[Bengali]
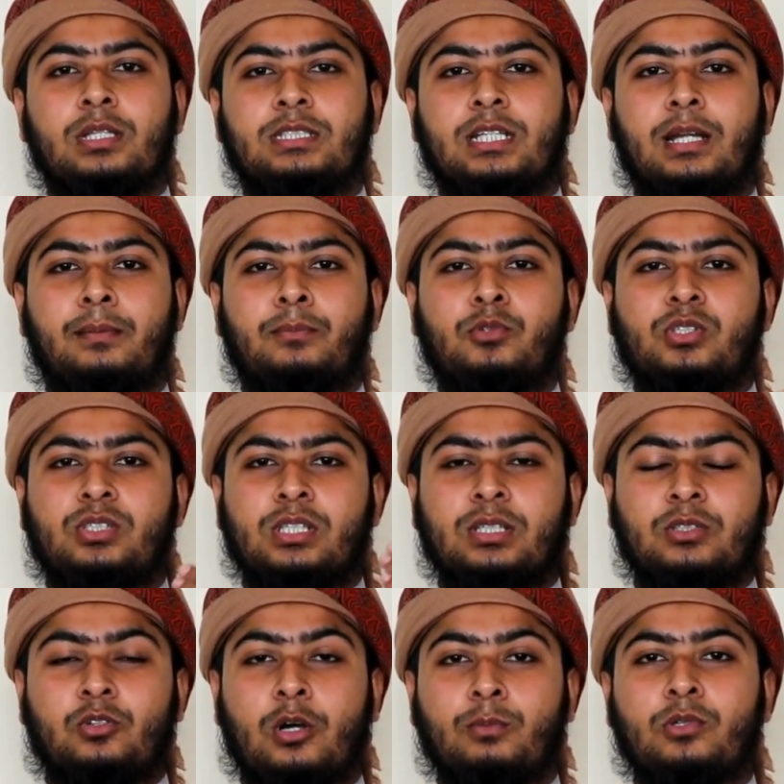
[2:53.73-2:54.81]
যারা মসজিদ
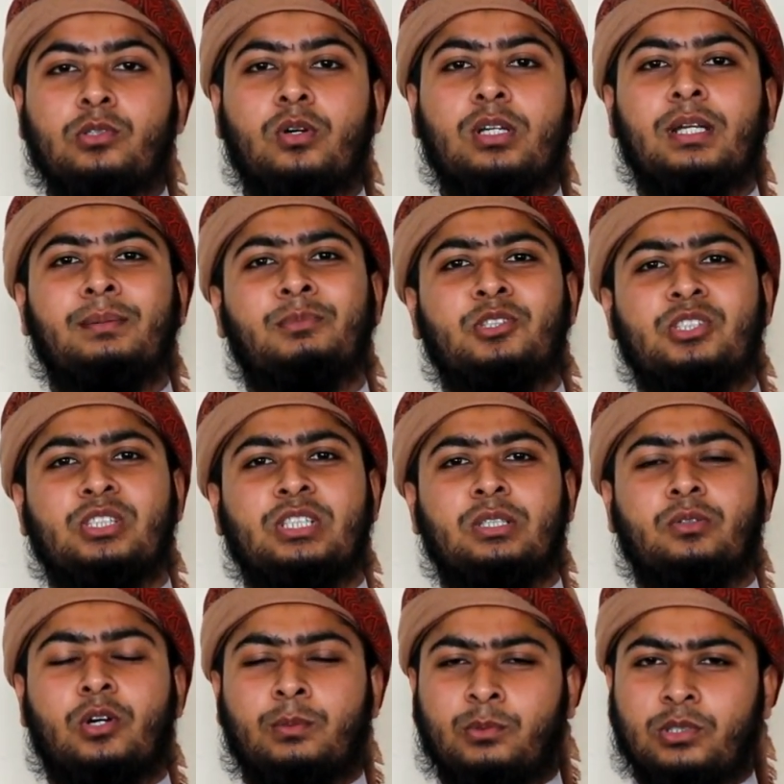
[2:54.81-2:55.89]
গমন করে মসজিদ
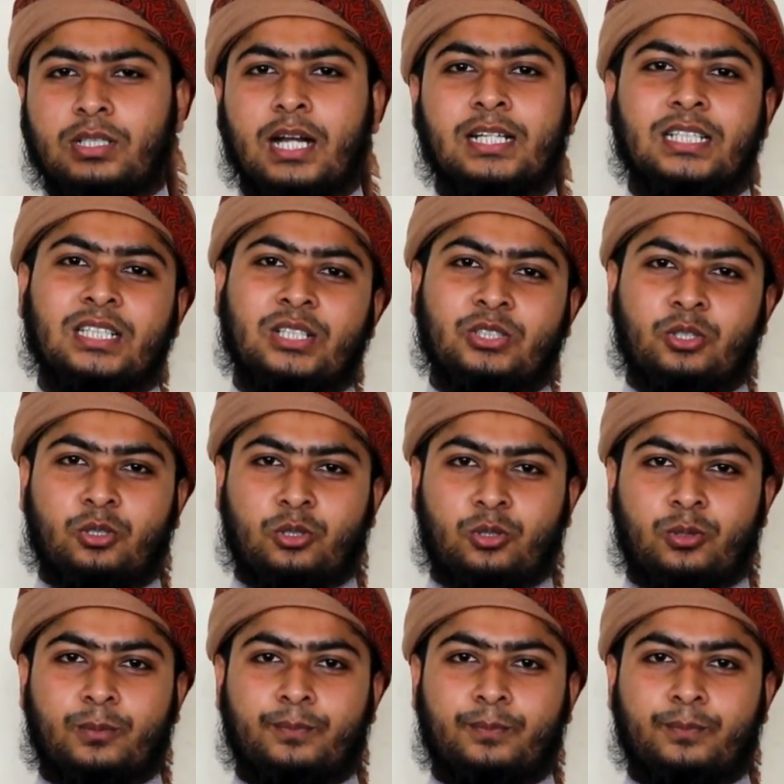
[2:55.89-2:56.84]
গমনকারীদের জন্য